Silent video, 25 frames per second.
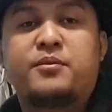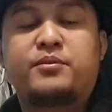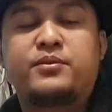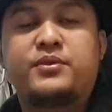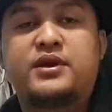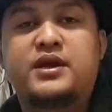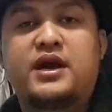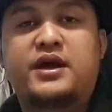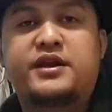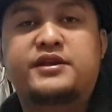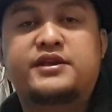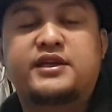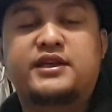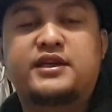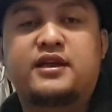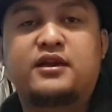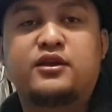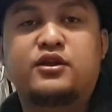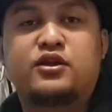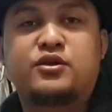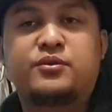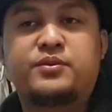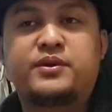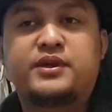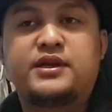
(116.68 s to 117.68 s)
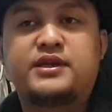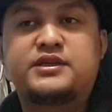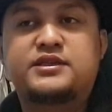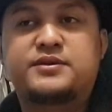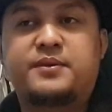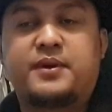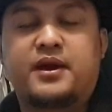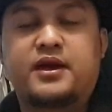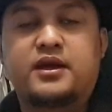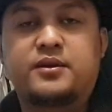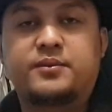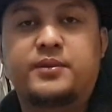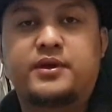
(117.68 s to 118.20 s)
biar channel YouTube ini
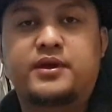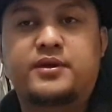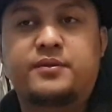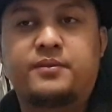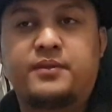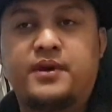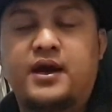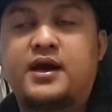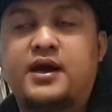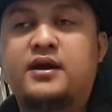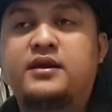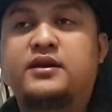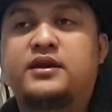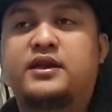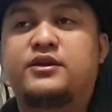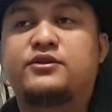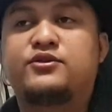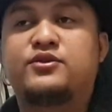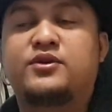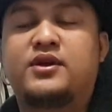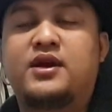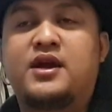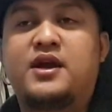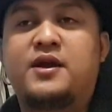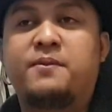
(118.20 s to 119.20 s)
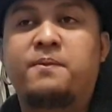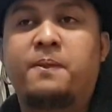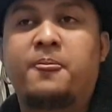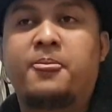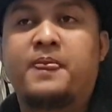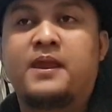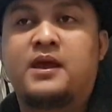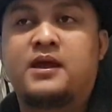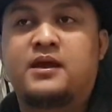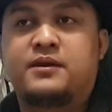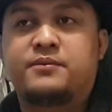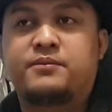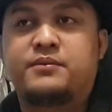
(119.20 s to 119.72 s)
semakin berkembang dan juga
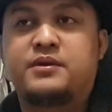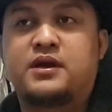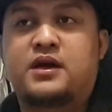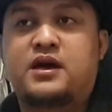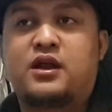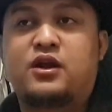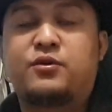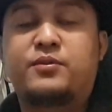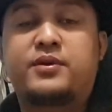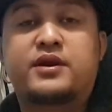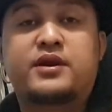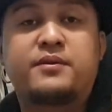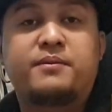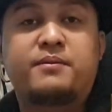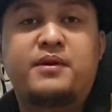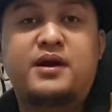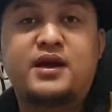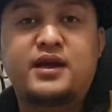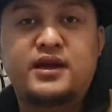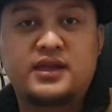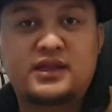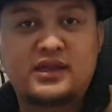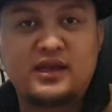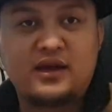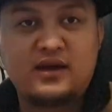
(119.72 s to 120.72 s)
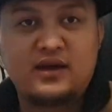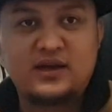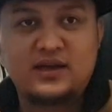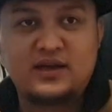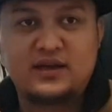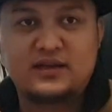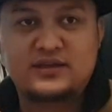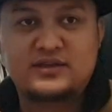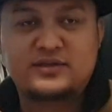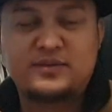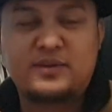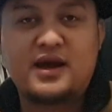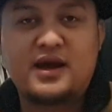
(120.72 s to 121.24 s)
kalau berkembang kita
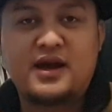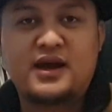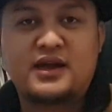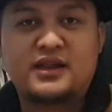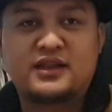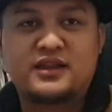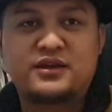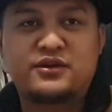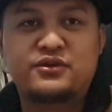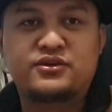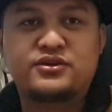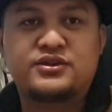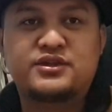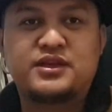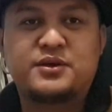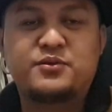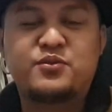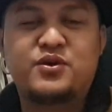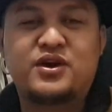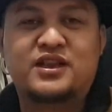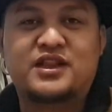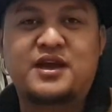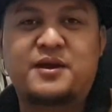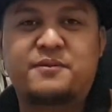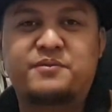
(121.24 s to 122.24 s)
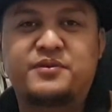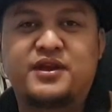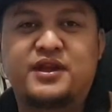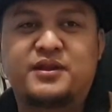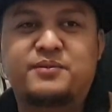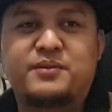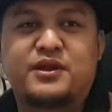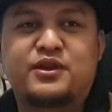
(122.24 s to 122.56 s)
semangat terus ya buat update